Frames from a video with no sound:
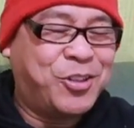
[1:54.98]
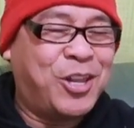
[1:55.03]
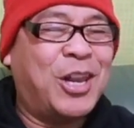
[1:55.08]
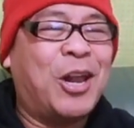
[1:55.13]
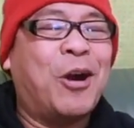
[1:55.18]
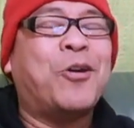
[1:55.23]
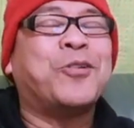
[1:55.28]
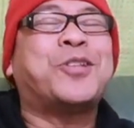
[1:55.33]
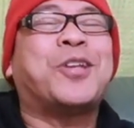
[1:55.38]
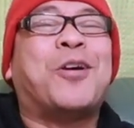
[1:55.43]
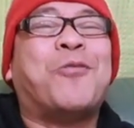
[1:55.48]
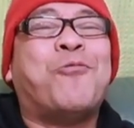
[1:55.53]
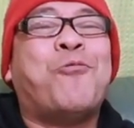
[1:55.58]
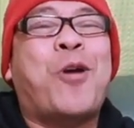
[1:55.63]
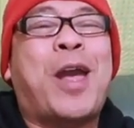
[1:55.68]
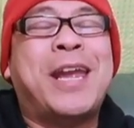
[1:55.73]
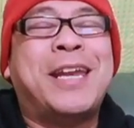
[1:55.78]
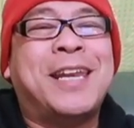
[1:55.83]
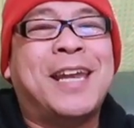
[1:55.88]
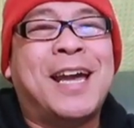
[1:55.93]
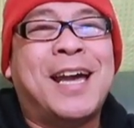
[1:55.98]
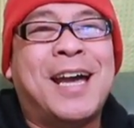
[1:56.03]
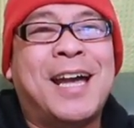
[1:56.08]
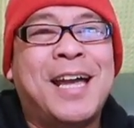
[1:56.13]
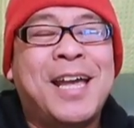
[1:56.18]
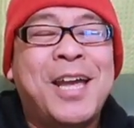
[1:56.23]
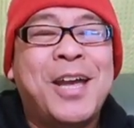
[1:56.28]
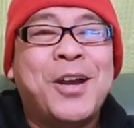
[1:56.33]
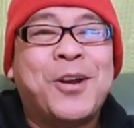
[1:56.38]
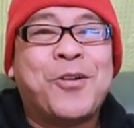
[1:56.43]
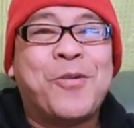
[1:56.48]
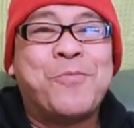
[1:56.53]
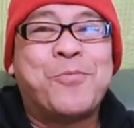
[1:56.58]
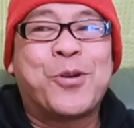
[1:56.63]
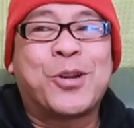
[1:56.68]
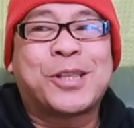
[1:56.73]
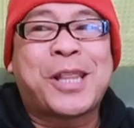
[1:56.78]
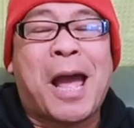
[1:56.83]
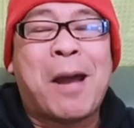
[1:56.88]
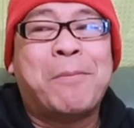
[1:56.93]
Doon ako sa way na
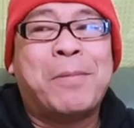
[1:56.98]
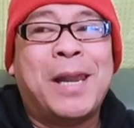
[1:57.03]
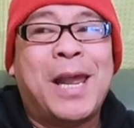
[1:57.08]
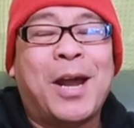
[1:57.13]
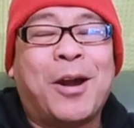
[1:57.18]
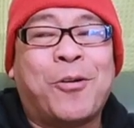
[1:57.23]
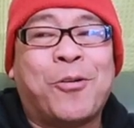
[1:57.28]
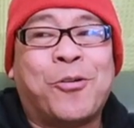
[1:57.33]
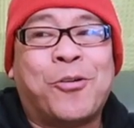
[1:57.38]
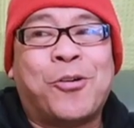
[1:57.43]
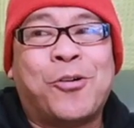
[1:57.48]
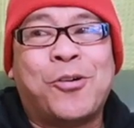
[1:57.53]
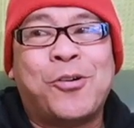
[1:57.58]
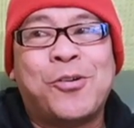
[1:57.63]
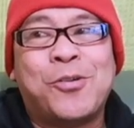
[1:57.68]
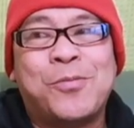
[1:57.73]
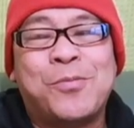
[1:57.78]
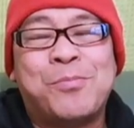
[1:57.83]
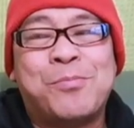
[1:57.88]
komportable ako.